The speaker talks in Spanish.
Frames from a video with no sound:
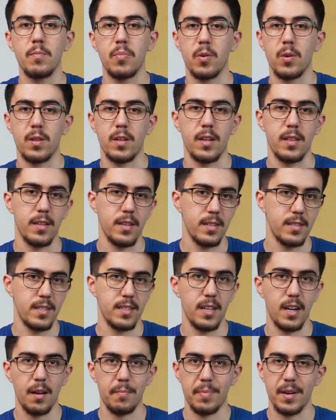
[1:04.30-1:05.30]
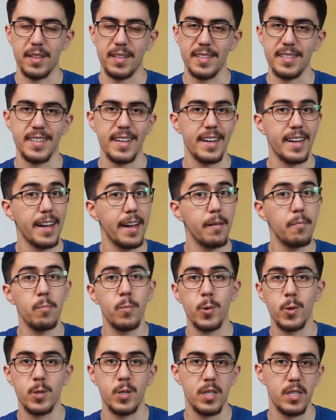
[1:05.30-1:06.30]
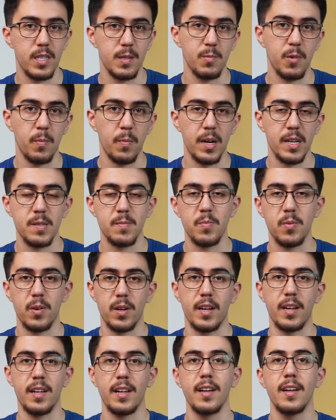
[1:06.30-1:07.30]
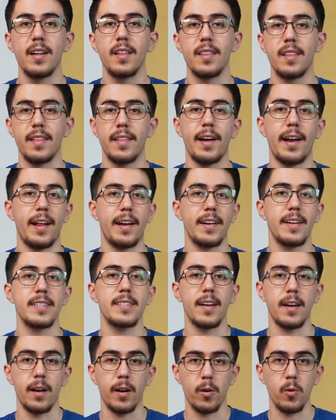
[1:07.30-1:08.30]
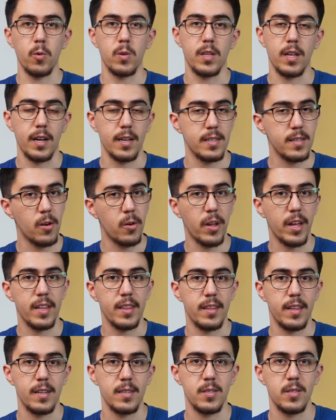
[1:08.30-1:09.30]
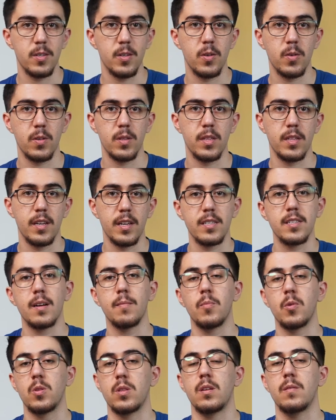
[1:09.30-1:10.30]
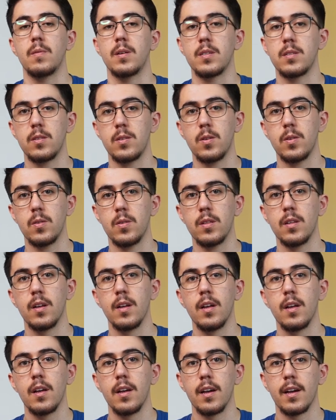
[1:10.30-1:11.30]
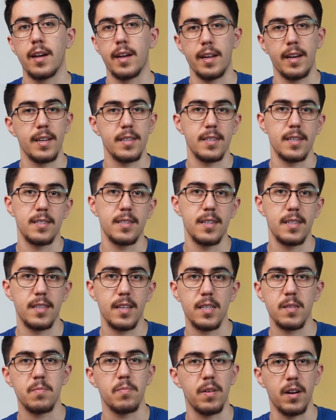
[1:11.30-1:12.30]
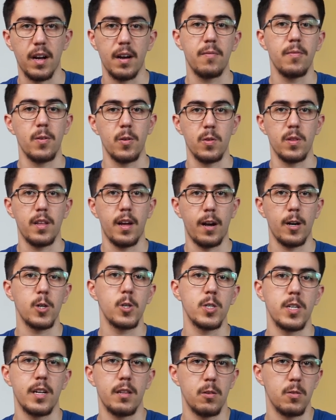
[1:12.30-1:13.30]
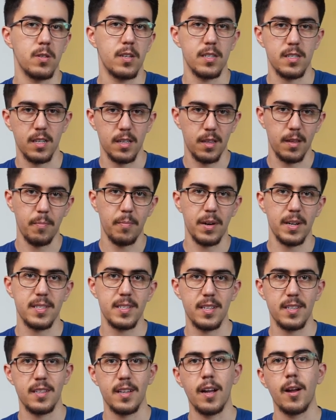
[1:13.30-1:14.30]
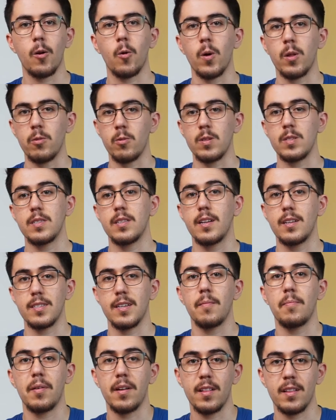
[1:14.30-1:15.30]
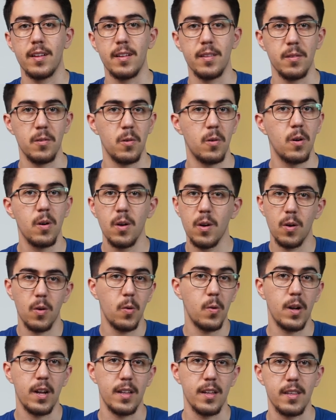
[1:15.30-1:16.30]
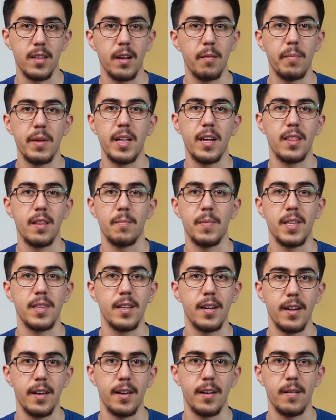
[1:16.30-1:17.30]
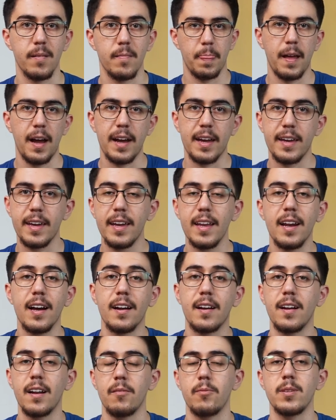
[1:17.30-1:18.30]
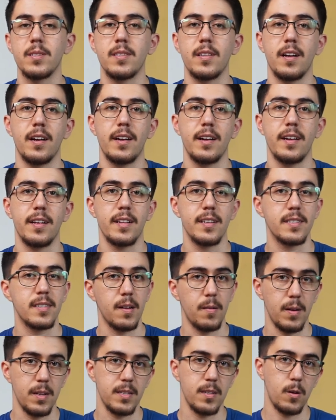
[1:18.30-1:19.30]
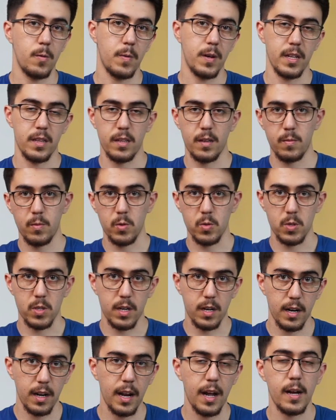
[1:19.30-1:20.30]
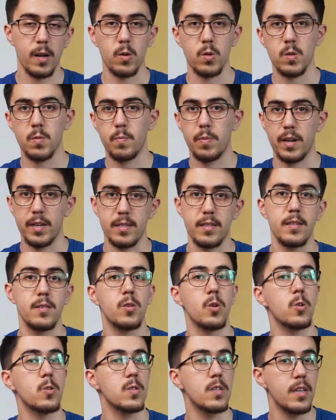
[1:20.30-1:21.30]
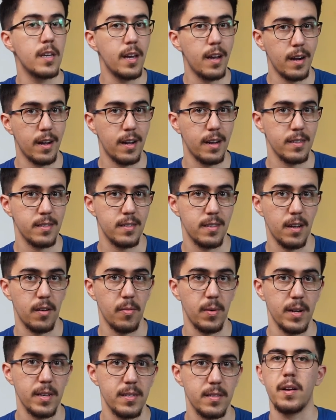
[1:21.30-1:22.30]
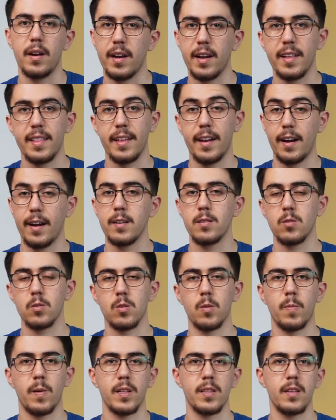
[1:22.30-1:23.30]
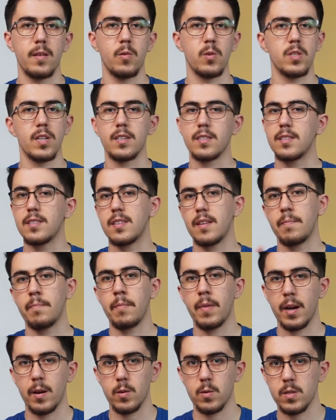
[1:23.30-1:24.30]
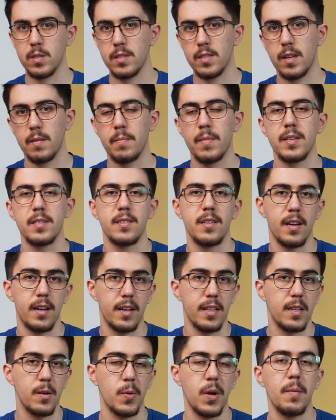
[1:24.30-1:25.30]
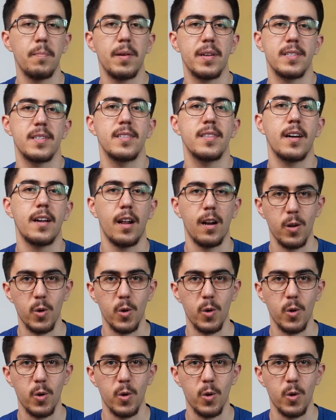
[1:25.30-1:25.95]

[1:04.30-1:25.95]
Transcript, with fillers: importantes y en el aprendizaje muchísimo más porque te darán esa ruta, esa orientación y esa motivación que necesitas para afrontar los retos que se te presenten cuando estés aprendiendo una determinada materia. Aquí la clave está en establecer objetivos claros, precisos y alcanzables. Para generar esos objetivos existen varios sistemas y aquí te voy a presentar